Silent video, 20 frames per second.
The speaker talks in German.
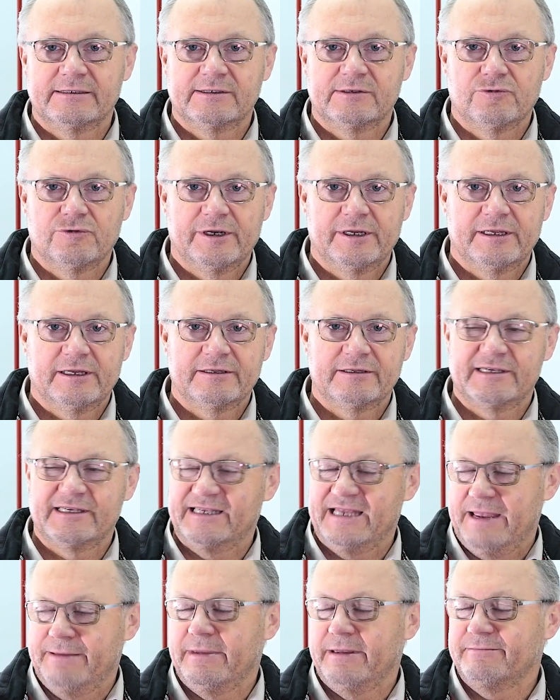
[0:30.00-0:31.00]
ein äh,
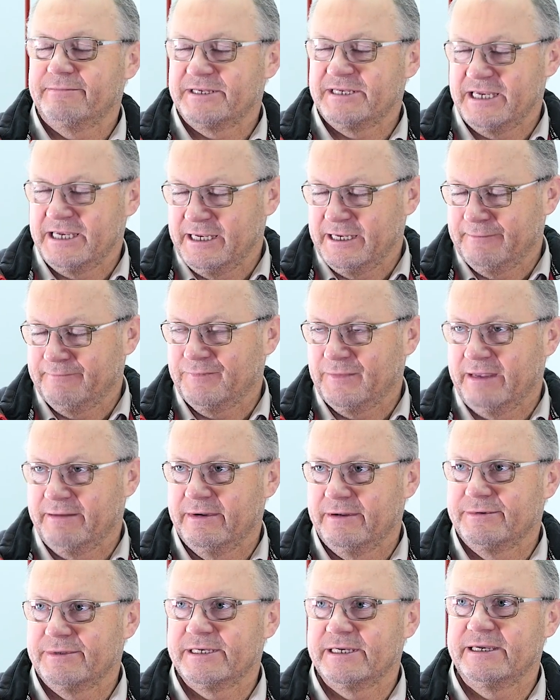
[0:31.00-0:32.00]
sogenanntes MMT.
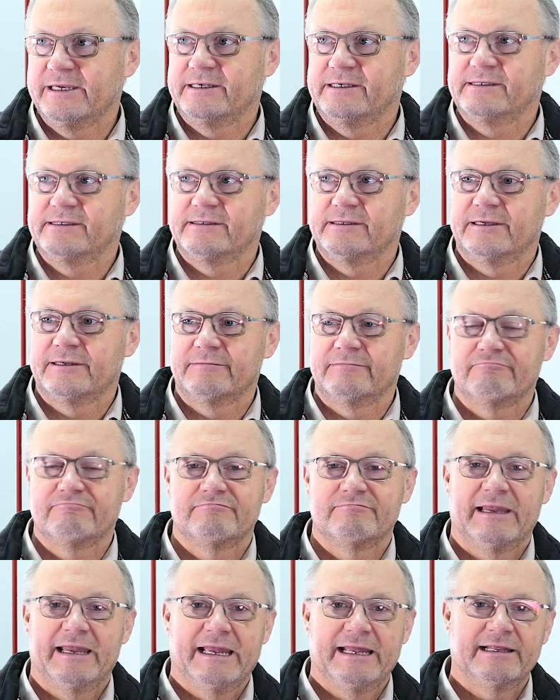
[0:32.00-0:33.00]
MMT ist
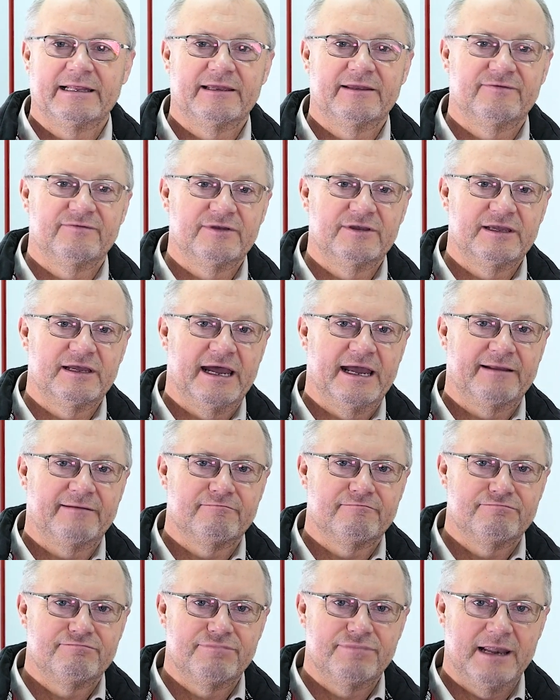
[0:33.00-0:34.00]
ein, ähnlich wie
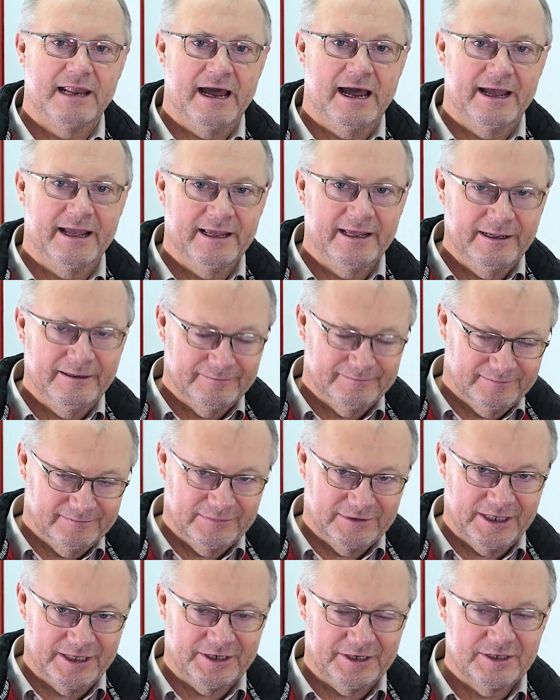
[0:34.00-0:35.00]
ein
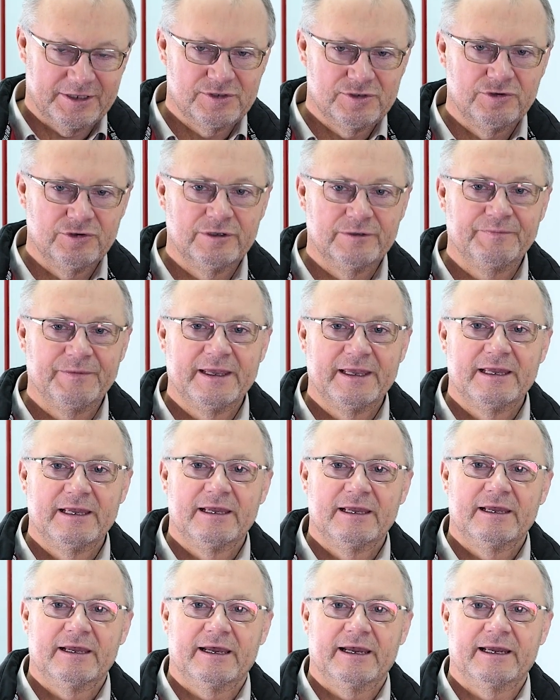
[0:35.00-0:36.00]
Blei-Terretyl,
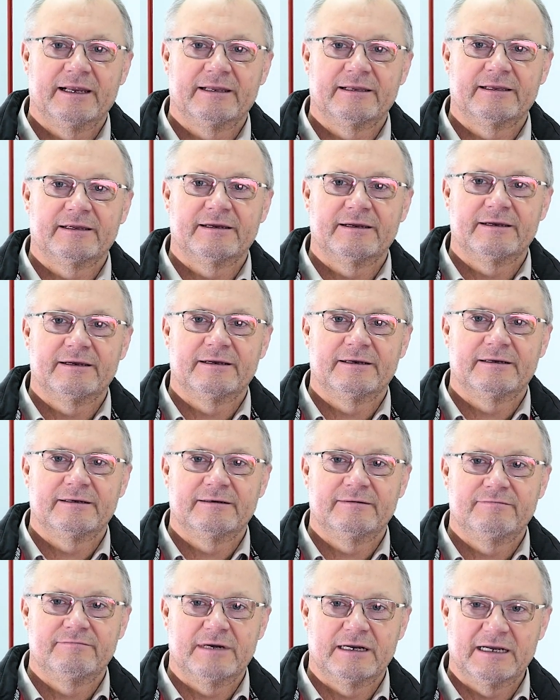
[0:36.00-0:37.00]
ein
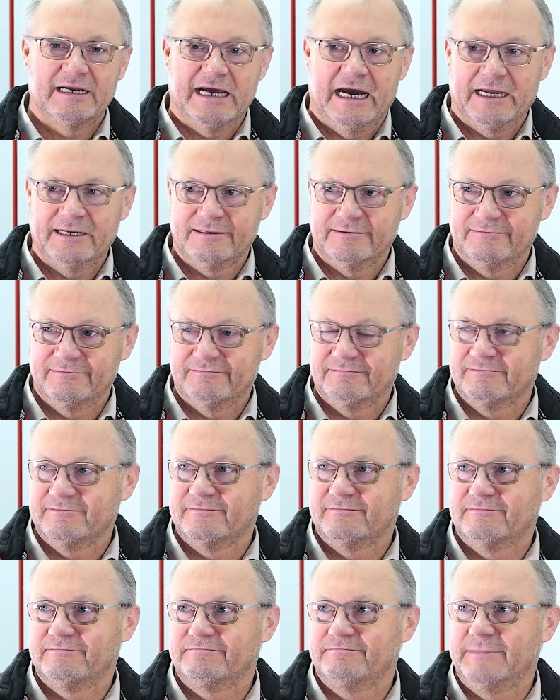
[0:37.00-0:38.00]
äh,
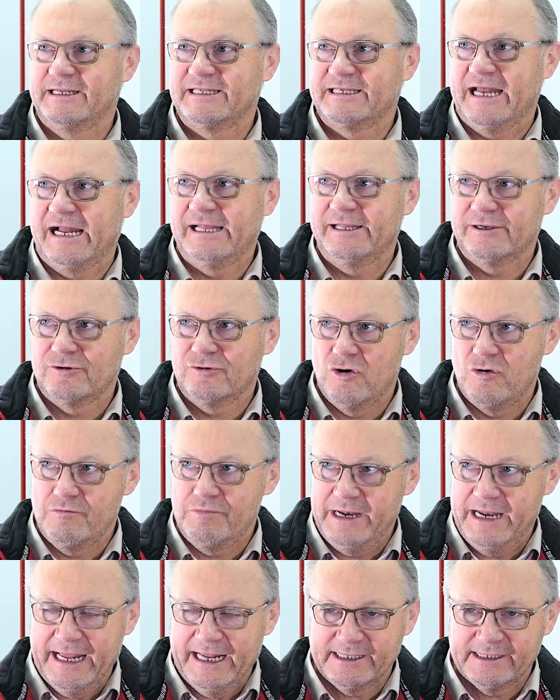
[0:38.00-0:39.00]

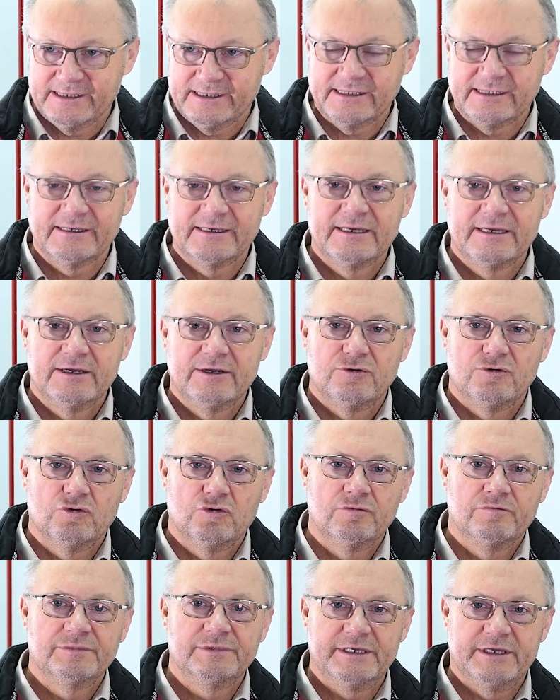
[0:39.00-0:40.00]
Manganmetallkomplex,
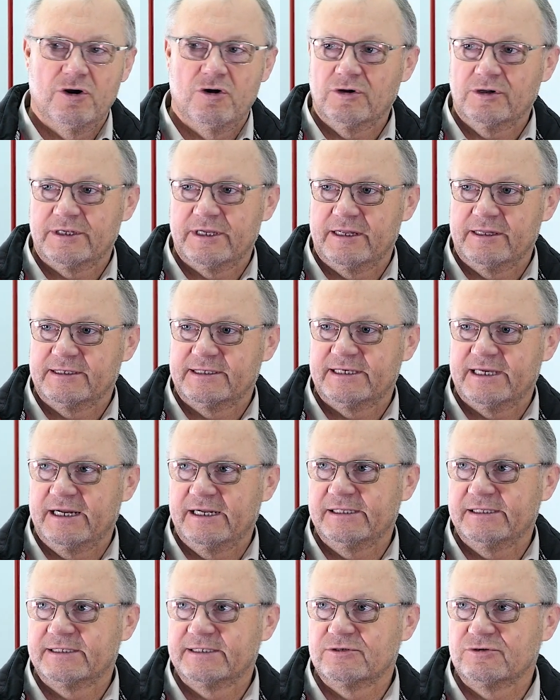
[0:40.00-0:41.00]
um die
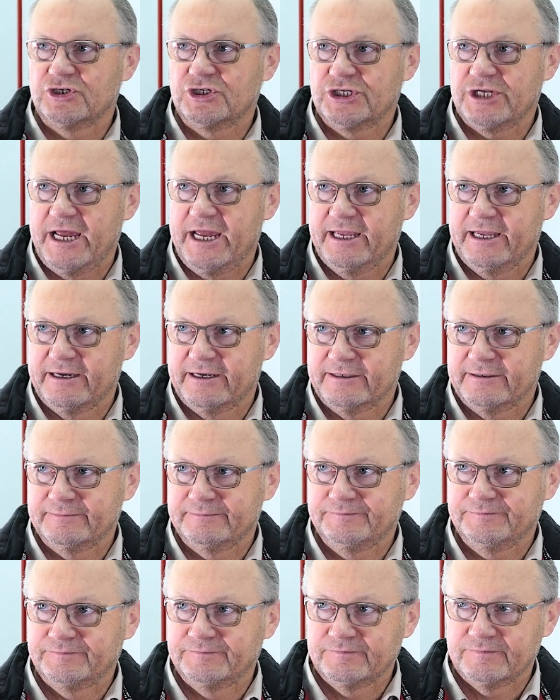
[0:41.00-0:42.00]
Oktanzahl zu steigern.